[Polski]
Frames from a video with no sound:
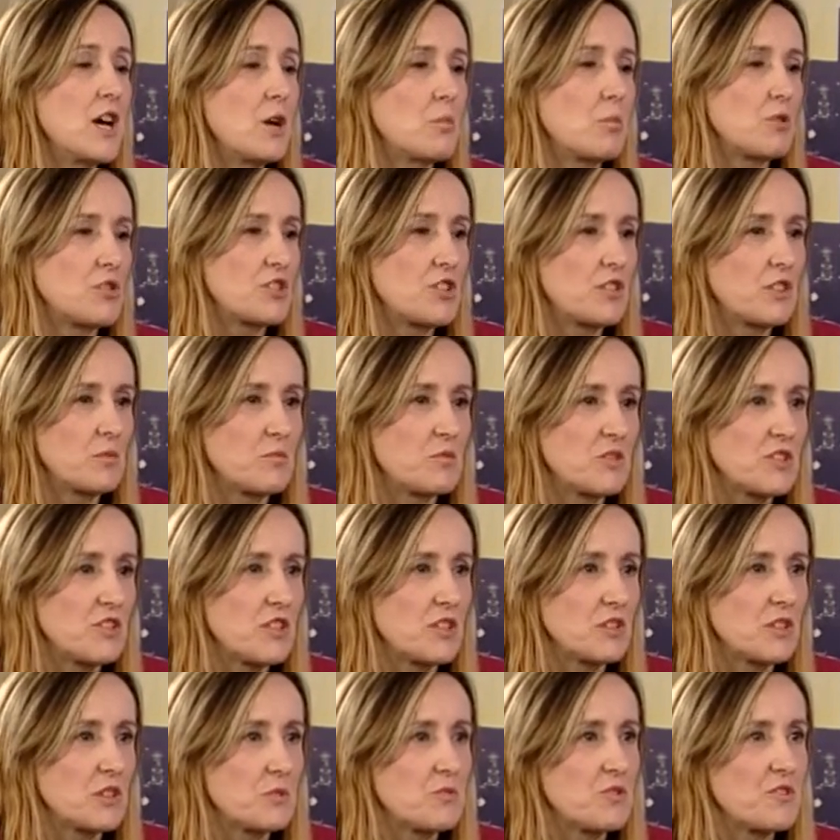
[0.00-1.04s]
Po
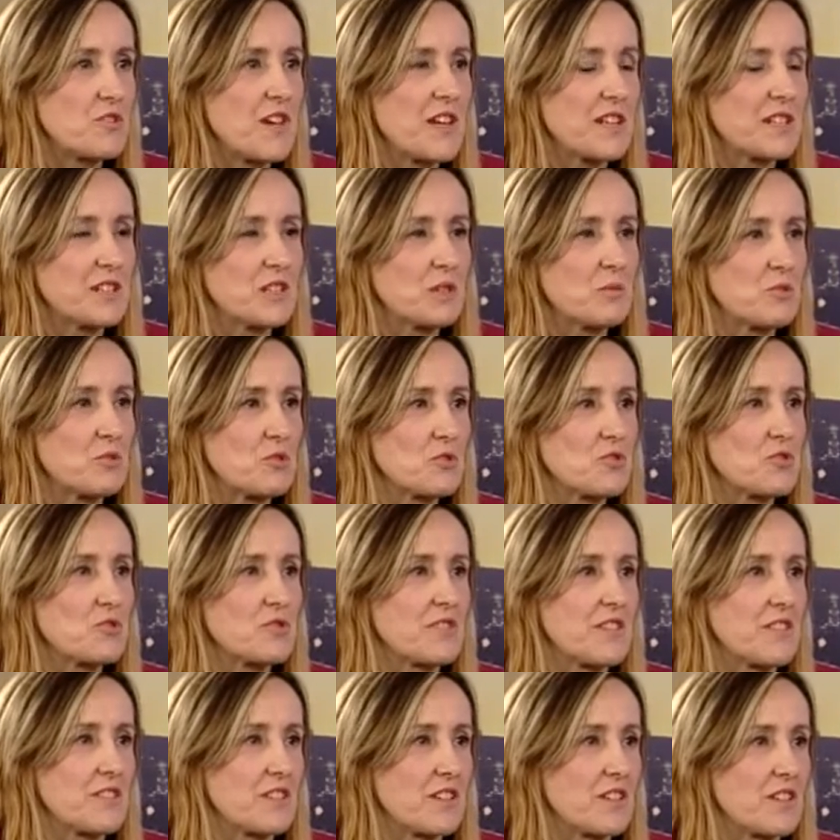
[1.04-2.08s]
74 już w
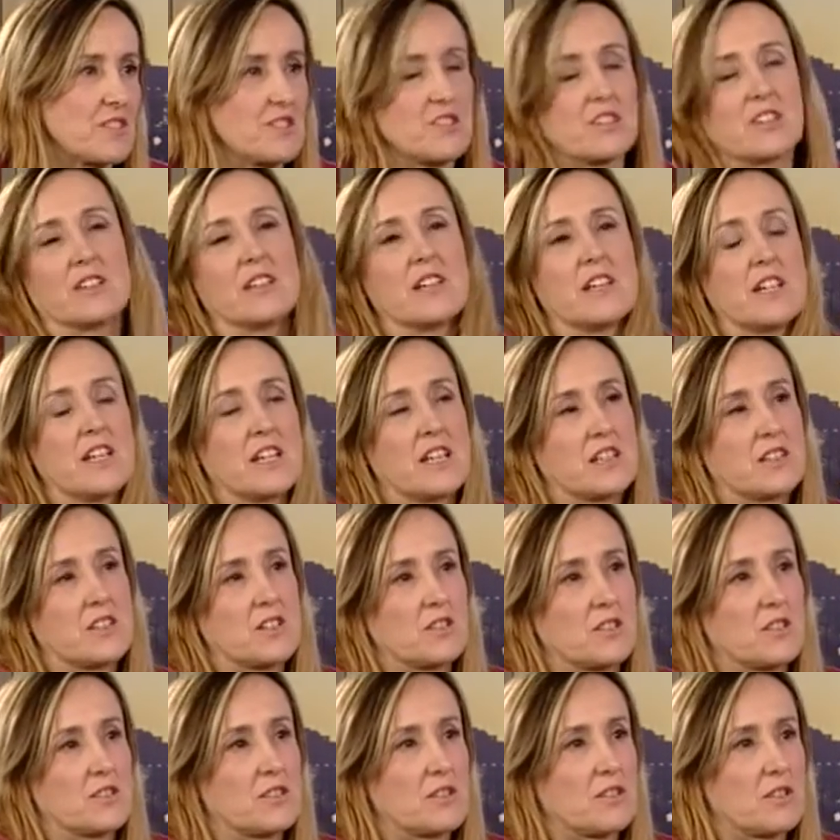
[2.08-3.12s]
zasadzie to
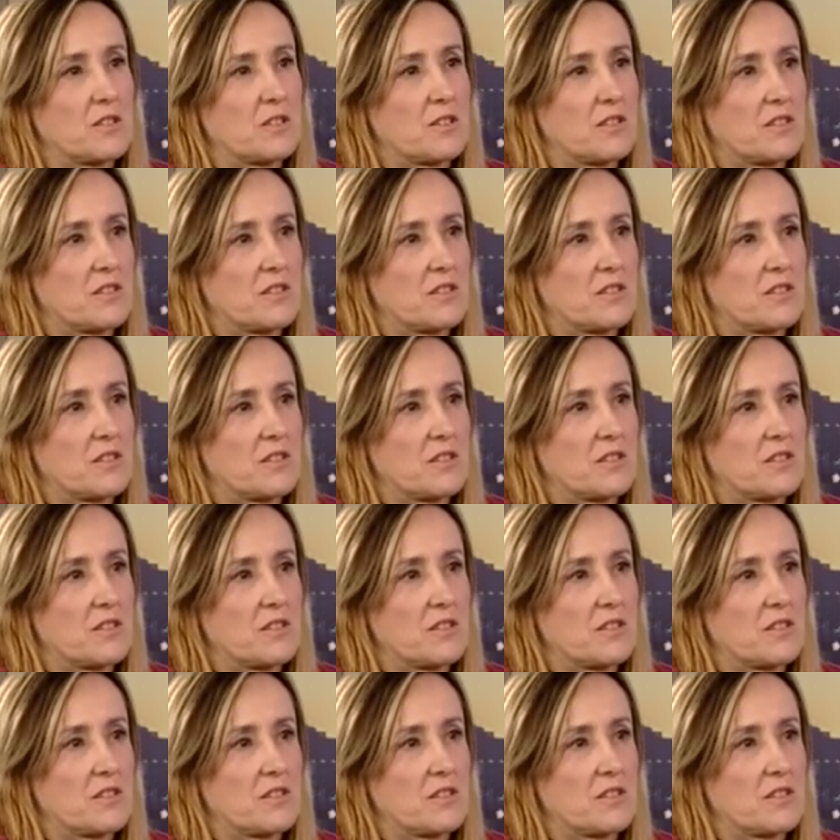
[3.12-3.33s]
jest